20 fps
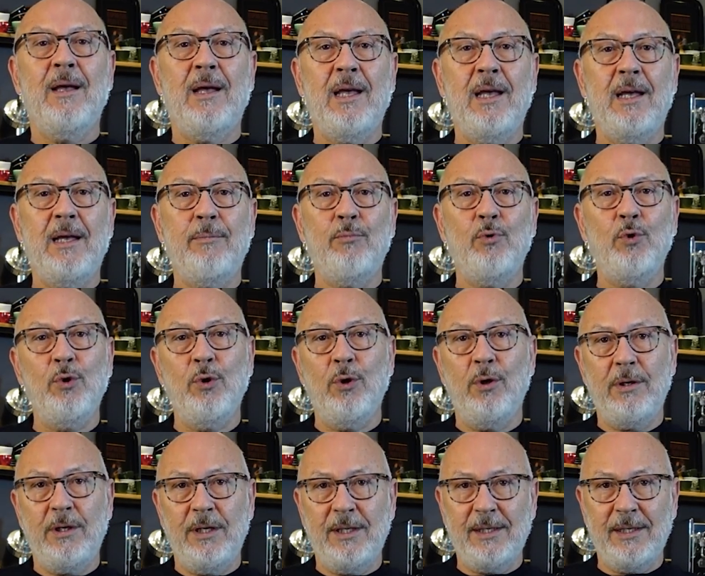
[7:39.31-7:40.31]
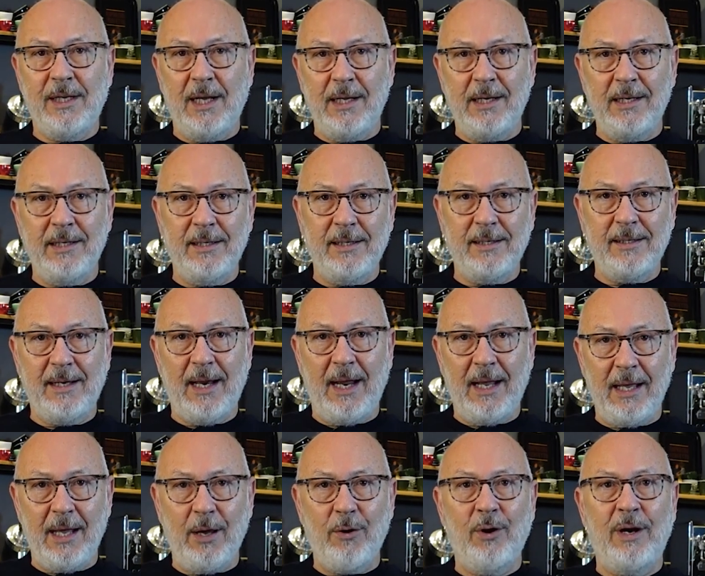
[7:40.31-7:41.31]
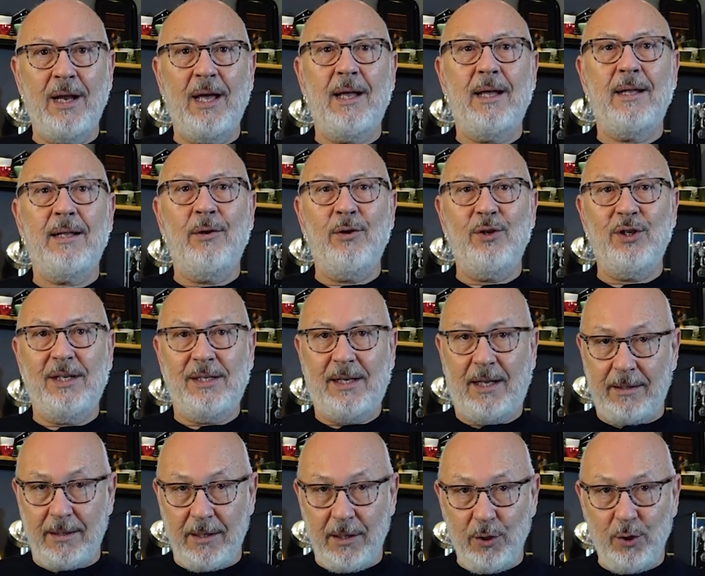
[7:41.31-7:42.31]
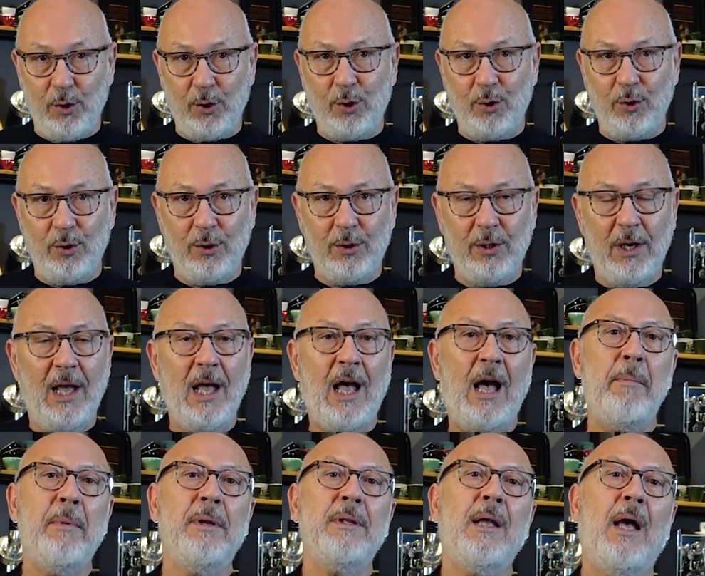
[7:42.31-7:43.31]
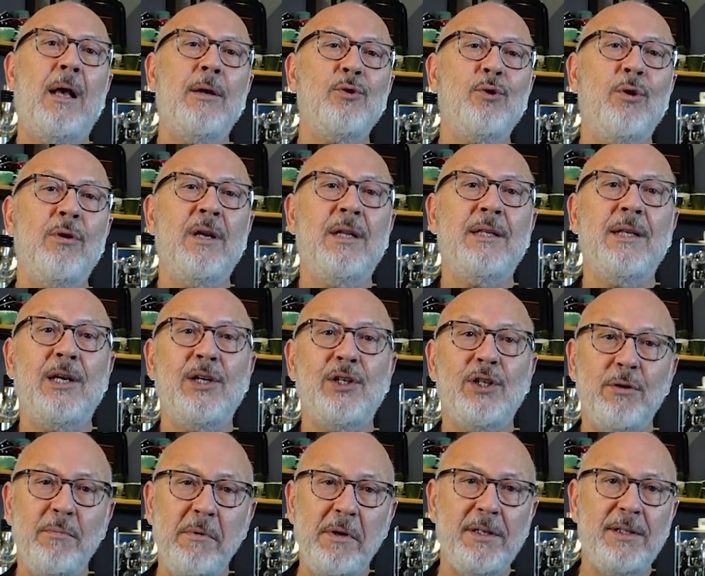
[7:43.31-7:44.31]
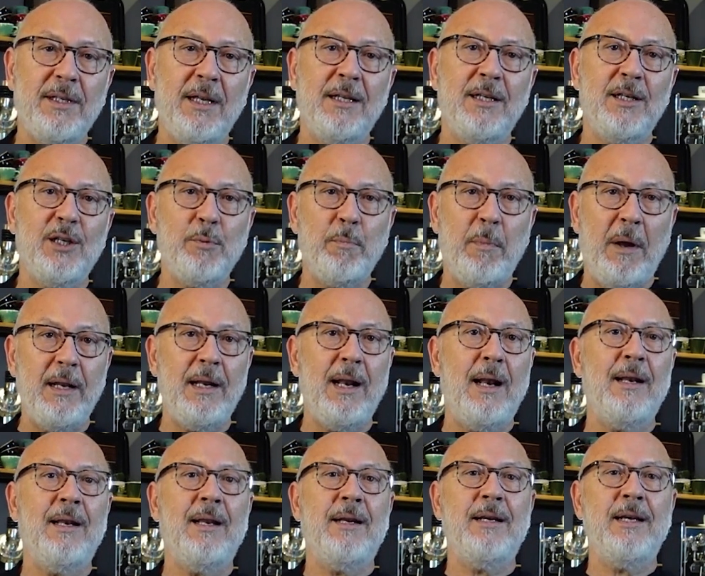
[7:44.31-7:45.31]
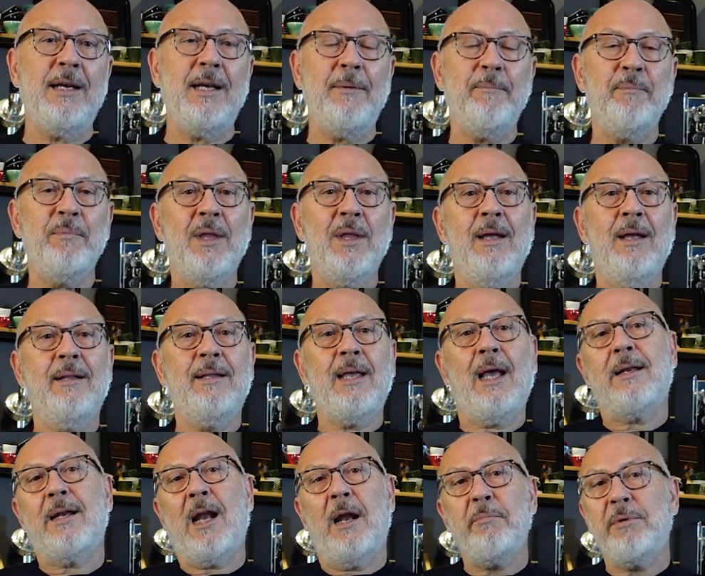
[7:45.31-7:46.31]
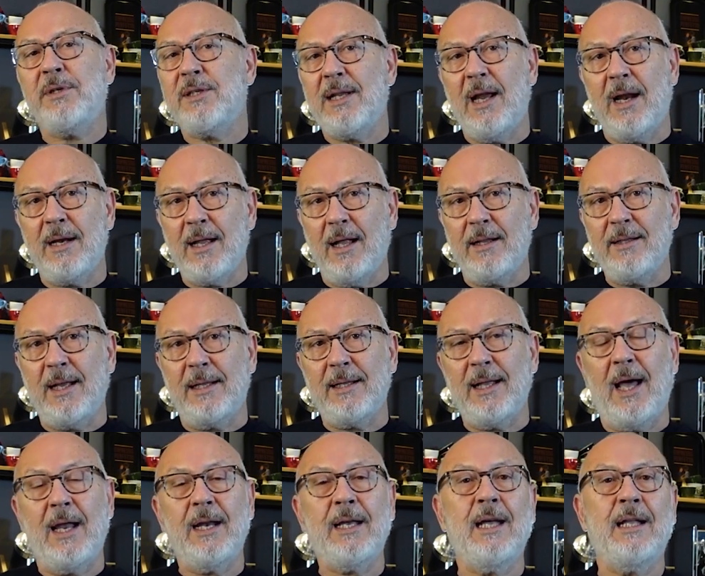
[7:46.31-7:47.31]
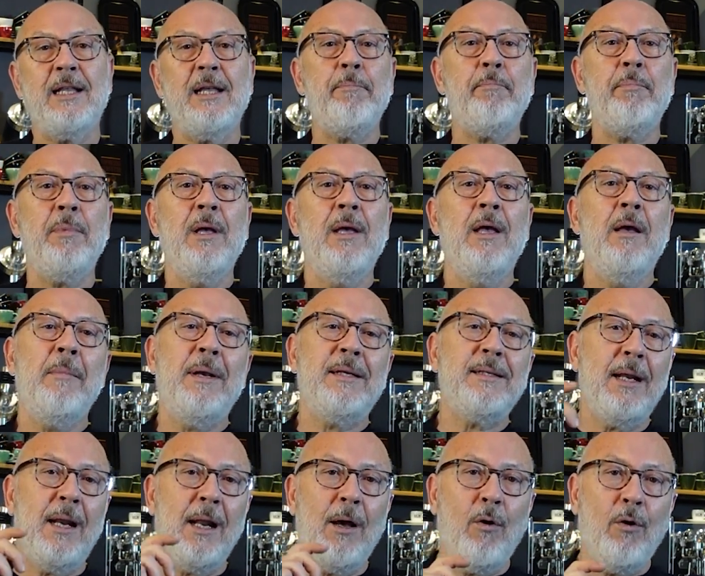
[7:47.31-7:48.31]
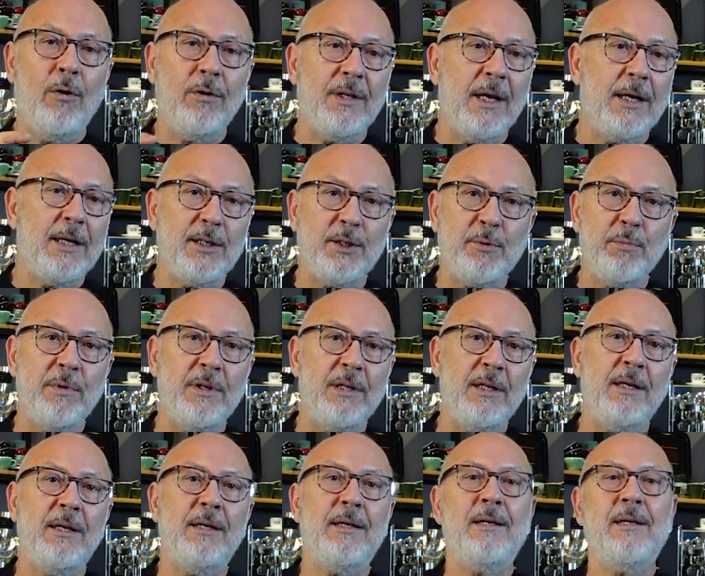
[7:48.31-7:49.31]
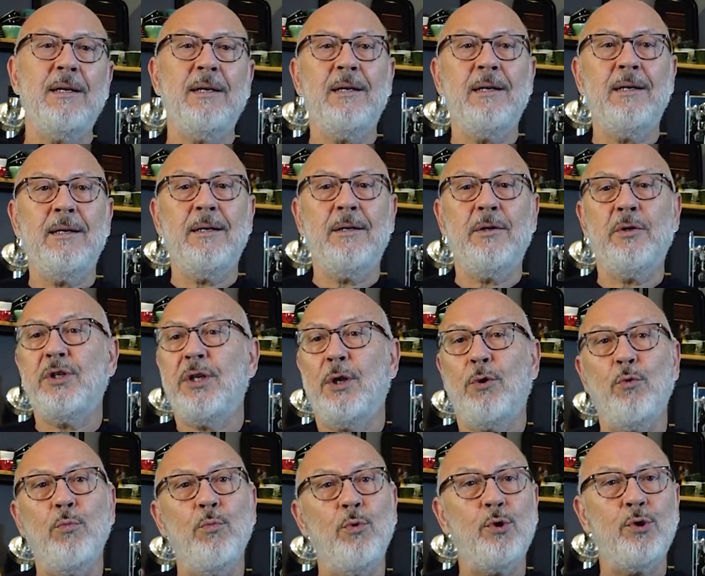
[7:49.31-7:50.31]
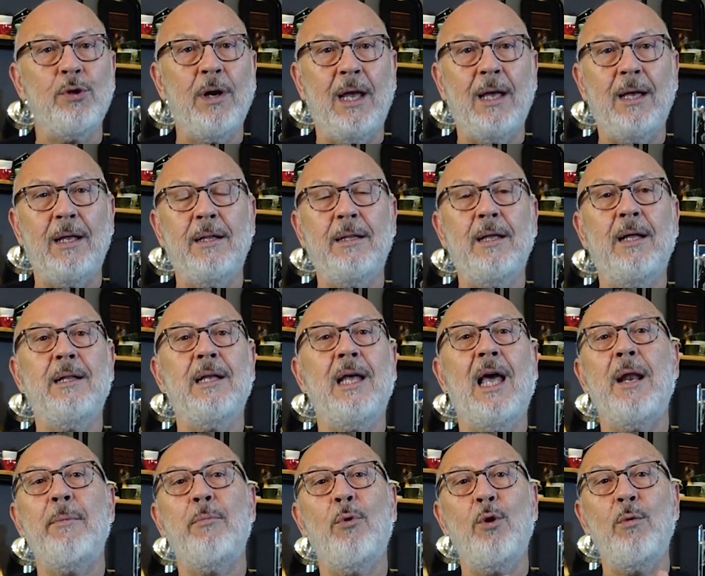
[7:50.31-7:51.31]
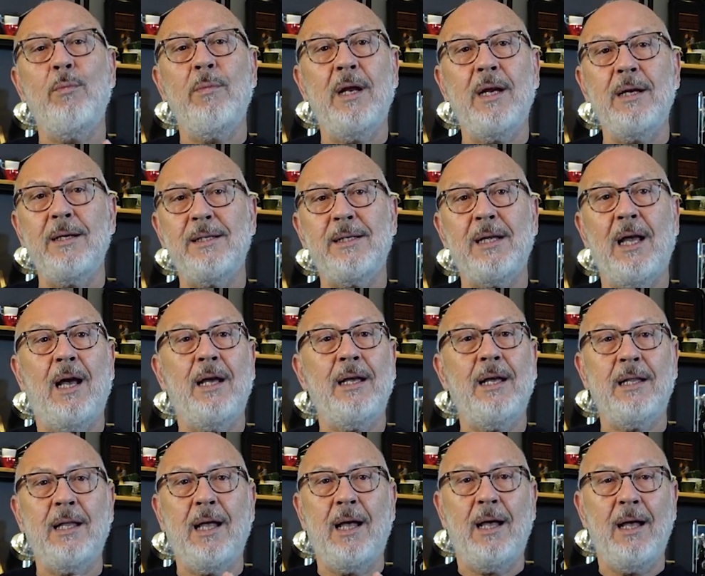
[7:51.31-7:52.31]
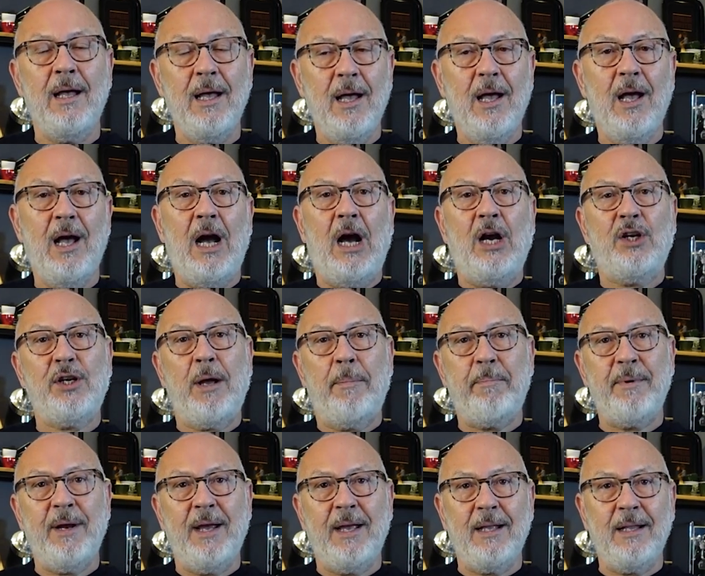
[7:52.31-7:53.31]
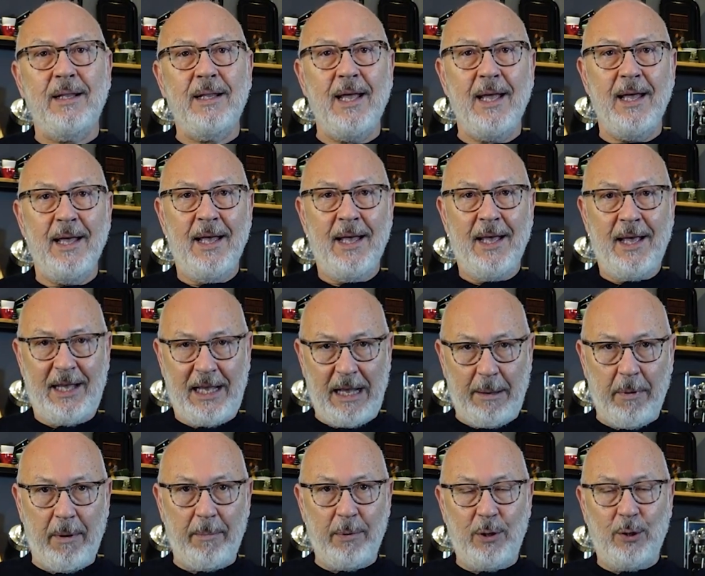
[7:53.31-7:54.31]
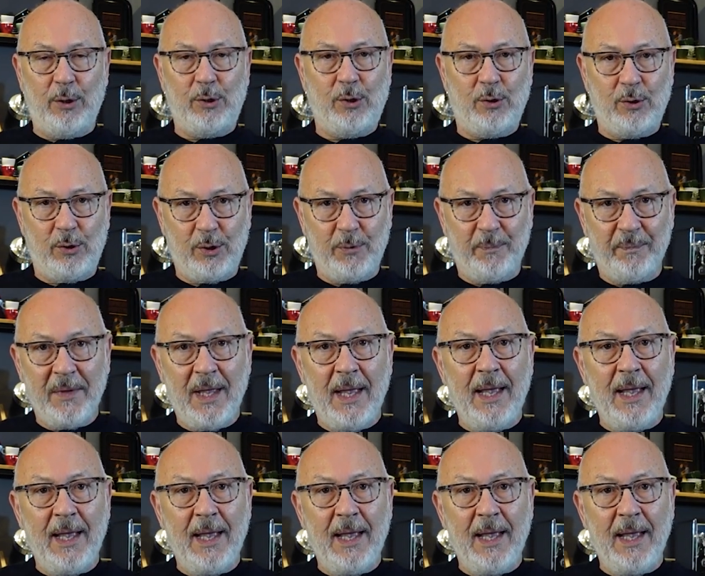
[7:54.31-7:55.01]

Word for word: E, bunu istediğiniz renge göre önce satın alıyorsunuz ama daha sonra değiştirmek istediğiniz panelleri tekrar bizlerden tedarik edip Mesela orta kısmını e, işte gümüş renginde, diğer bölümleri siyah ya da ahşap renginde yapabiliyorsunuz.